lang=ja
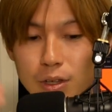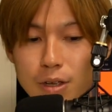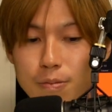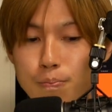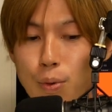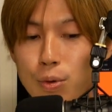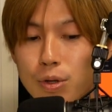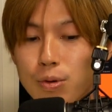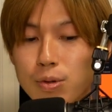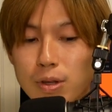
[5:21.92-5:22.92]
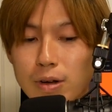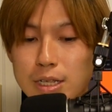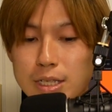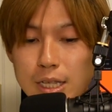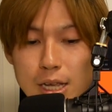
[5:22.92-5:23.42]
一方、日本では
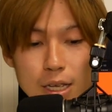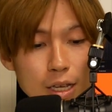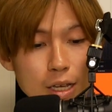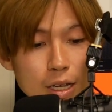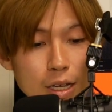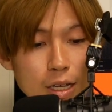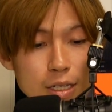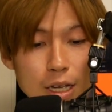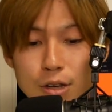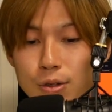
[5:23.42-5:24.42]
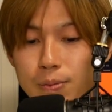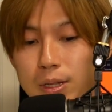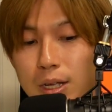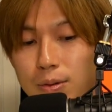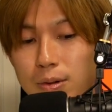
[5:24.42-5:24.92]
ですね、先ほども
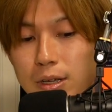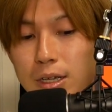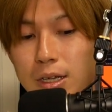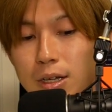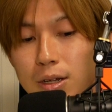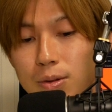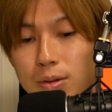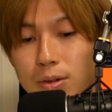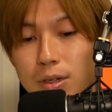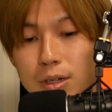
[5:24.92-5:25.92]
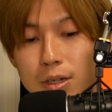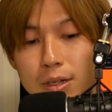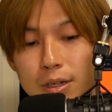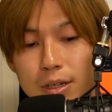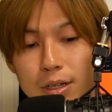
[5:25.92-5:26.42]
言った通り、この、
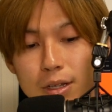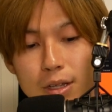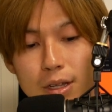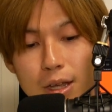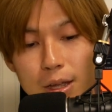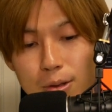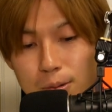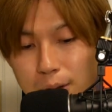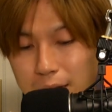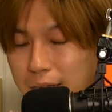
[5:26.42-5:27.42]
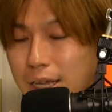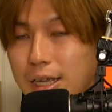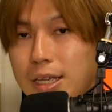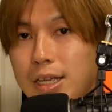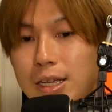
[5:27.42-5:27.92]
江戸まで、
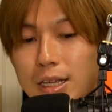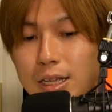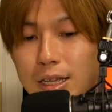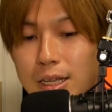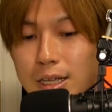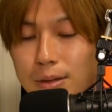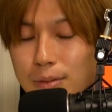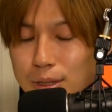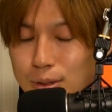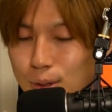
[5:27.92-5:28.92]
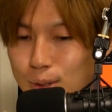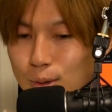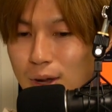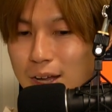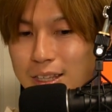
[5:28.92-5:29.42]
まあ、図
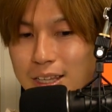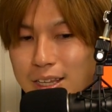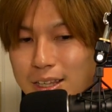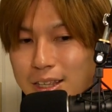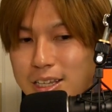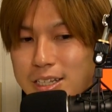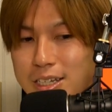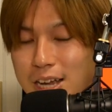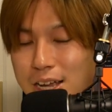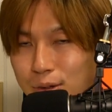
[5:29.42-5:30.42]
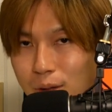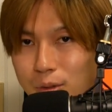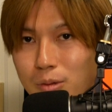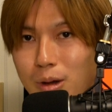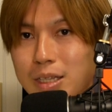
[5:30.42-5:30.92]
書館に近いような
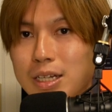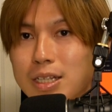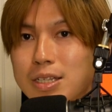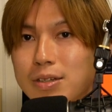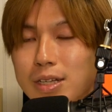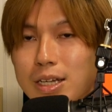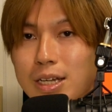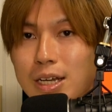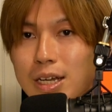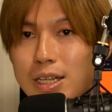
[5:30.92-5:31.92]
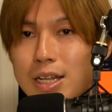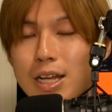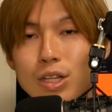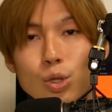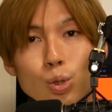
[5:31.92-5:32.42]
ものもあったんですよね。た
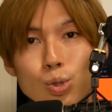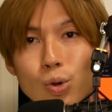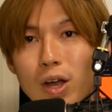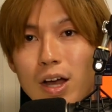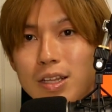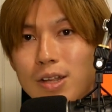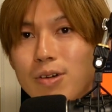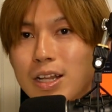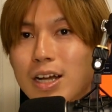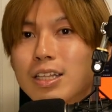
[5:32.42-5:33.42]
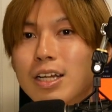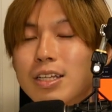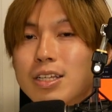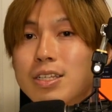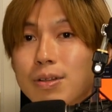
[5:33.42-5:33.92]
だ、図書館ではなかった
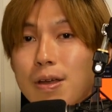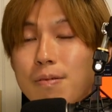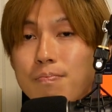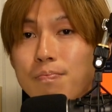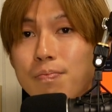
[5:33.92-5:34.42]
んですよね。